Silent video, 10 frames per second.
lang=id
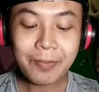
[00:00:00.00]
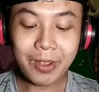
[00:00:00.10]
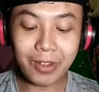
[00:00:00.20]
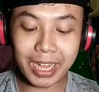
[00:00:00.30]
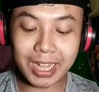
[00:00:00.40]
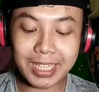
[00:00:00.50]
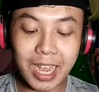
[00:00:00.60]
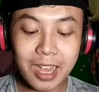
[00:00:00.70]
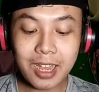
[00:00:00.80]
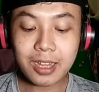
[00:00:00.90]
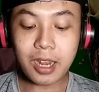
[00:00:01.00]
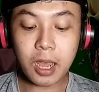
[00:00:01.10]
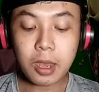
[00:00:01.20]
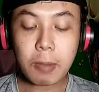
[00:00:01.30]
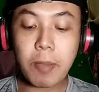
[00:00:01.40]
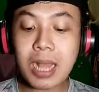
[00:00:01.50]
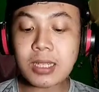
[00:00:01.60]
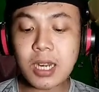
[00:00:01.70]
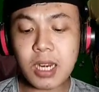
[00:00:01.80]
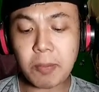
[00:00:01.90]
Oke okay, guys ya. Nah, Bang
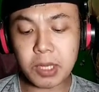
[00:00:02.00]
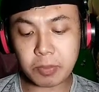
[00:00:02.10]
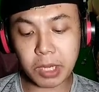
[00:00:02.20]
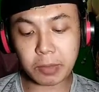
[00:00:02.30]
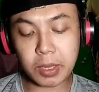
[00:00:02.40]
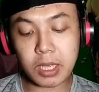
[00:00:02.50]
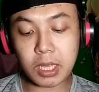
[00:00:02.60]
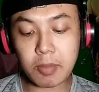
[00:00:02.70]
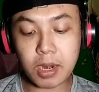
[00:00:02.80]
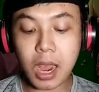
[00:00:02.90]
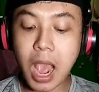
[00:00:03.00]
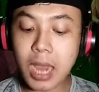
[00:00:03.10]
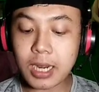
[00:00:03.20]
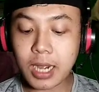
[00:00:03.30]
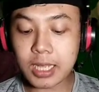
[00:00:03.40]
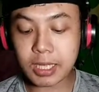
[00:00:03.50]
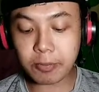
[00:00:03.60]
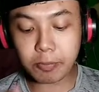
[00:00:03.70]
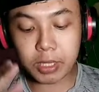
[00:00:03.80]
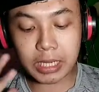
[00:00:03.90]
cara dapetin prekpenya gimana? Ada guys
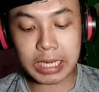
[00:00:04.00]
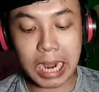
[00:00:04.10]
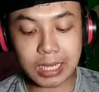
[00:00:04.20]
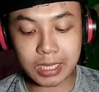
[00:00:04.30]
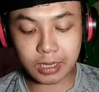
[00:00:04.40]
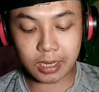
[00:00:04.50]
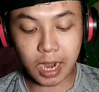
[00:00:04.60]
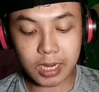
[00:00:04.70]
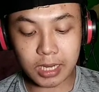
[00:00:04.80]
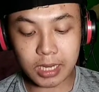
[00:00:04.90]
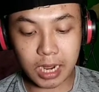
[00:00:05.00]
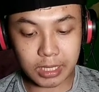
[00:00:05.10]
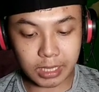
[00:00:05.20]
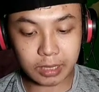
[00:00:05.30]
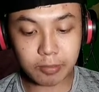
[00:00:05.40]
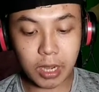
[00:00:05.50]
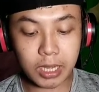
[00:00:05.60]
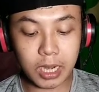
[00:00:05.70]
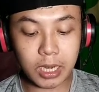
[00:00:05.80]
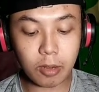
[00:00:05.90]
di di dungeon ya, ada di dungeon.
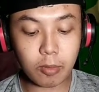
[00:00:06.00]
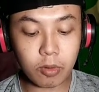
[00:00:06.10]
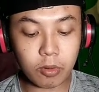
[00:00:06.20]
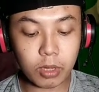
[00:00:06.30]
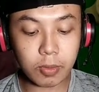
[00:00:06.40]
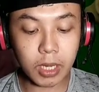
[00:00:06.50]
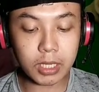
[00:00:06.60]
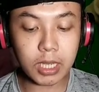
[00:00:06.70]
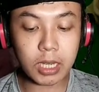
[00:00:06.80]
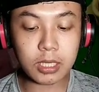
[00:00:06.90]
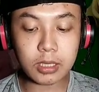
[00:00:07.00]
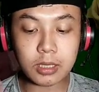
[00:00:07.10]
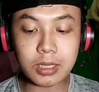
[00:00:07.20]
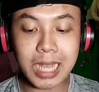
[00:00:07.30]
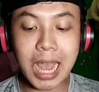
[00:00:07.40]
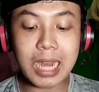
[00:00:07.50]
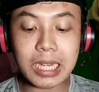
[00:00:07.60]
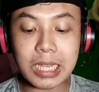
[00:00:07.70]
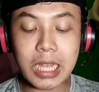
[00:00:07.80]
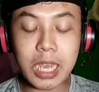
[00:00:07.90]
Bagi kalian yang mau ibaratnya
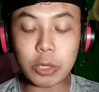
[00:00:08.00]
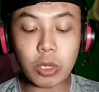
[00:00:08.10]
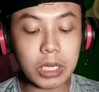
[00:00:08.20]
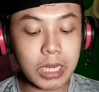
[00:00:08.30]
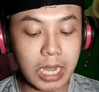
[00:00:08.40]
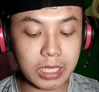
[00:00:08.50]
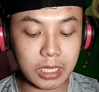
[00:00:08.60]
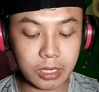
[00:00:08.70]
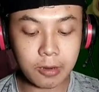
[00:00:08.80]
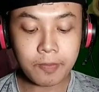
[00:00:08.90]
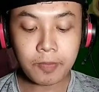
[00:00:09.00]
carinya itu di dungeon